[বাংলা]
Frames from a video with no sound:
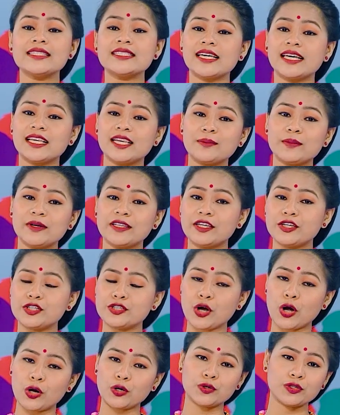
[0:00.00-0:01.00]
ছেলে মেয়েদের
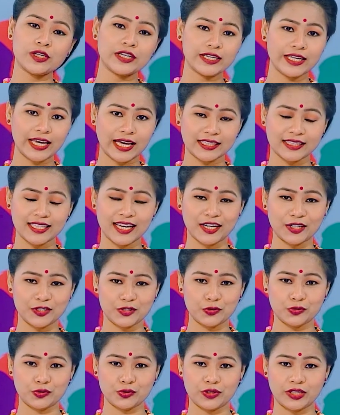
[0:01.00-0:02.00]
সকলের জ্ঞান থাকা
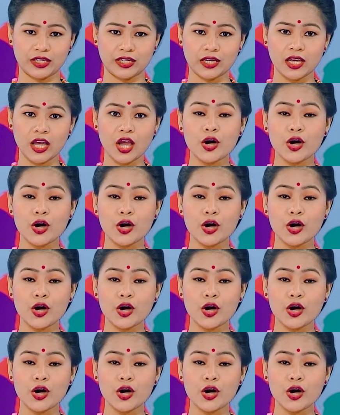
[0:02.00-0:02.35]
জরুরি